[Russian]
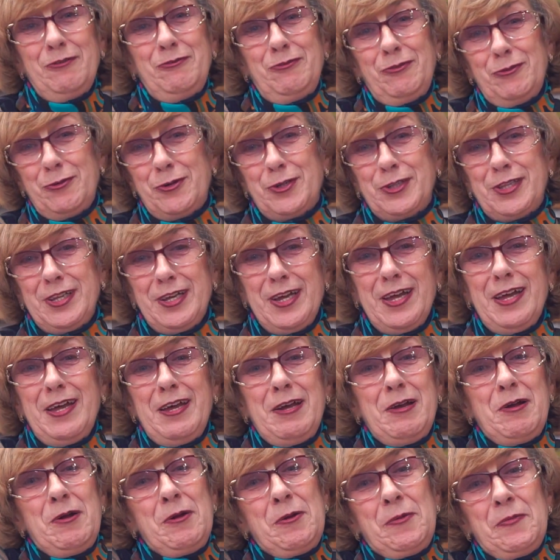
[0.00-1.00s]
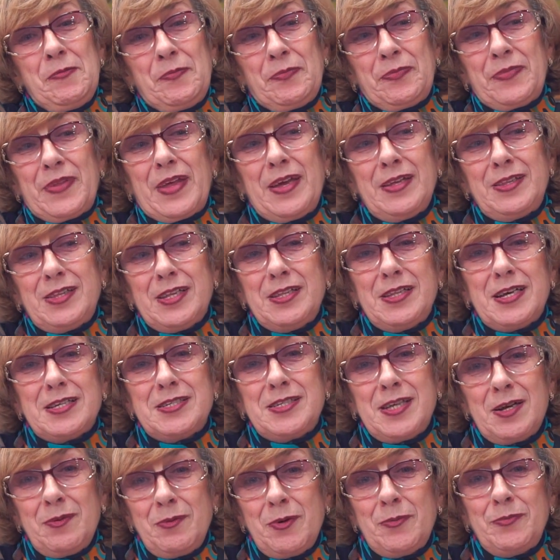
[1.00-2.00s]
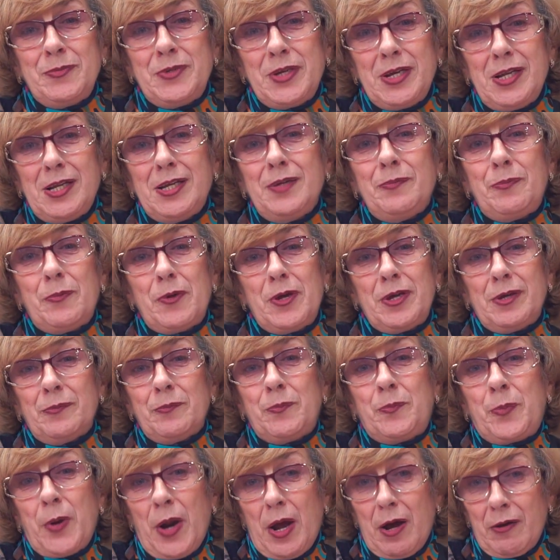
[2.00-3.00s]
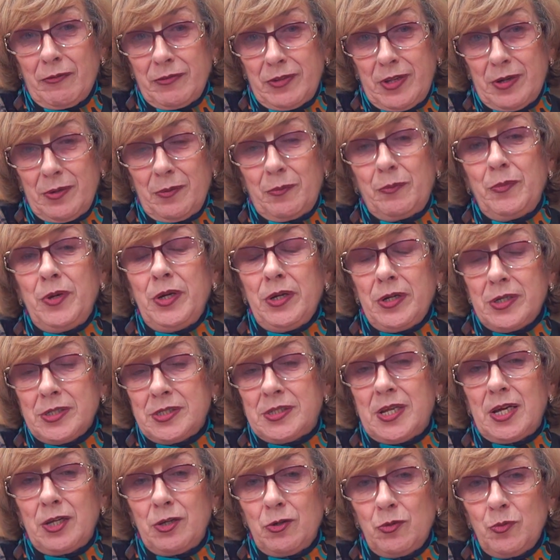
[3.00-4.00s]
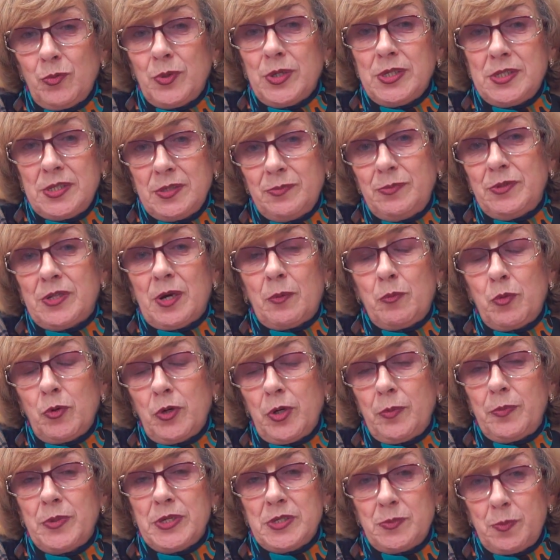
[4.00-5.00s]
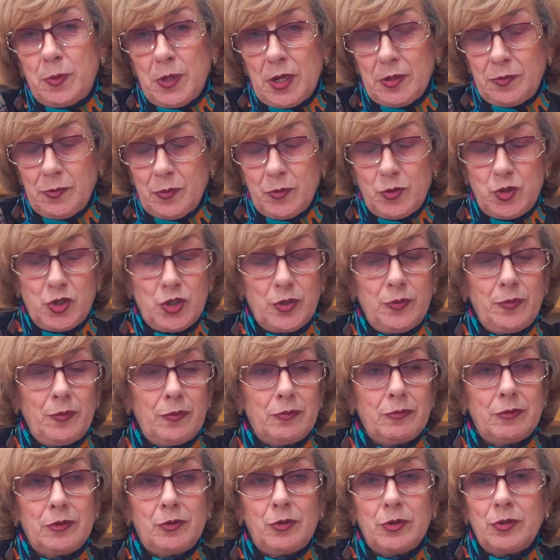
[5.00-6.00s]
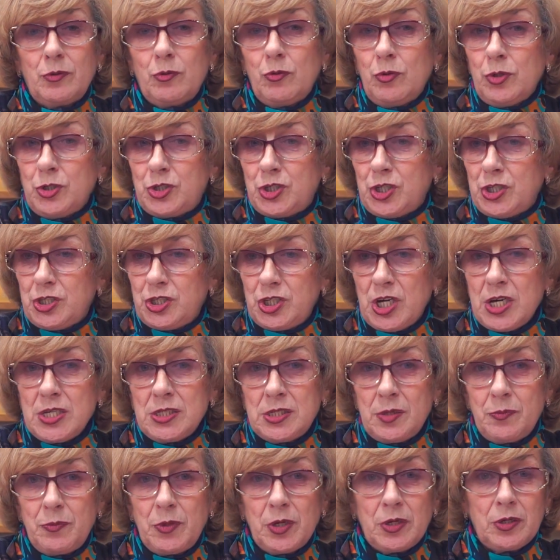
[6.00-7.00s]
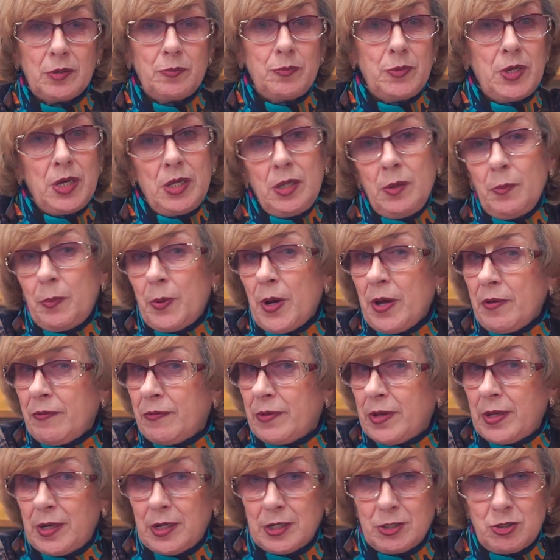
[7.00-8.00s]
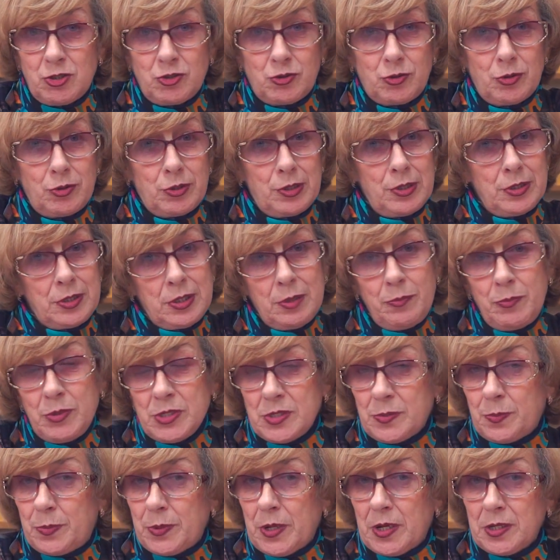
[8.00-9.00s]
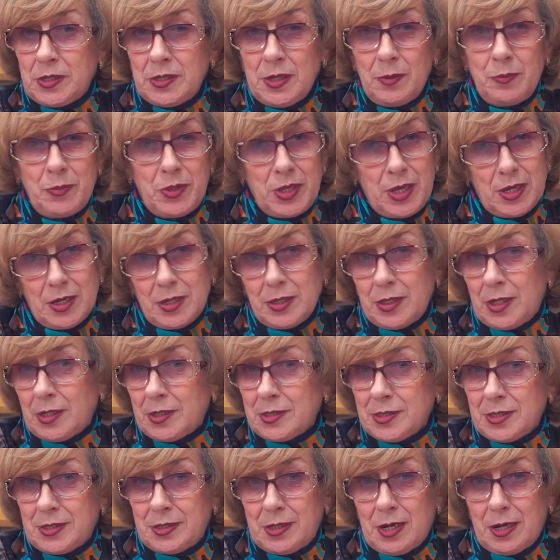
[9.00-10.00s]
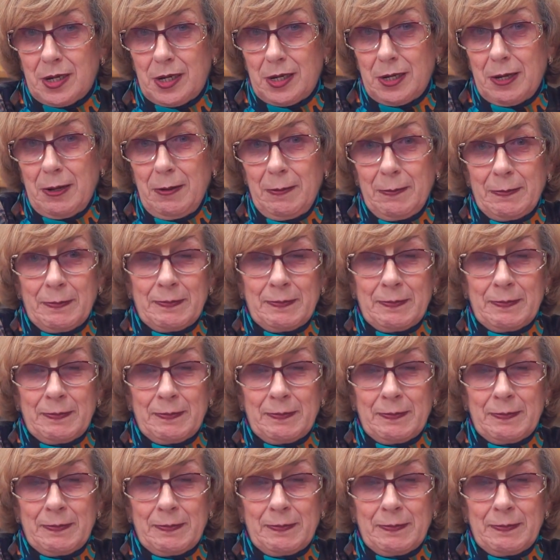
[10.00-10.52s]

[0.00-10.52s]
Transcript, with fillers: Вот. Это на самом деле э, правда. Мы раздаем эти наборы бесплатно. что очень часто мне говорят, мне не поверят, что это бесплатно мне раздали.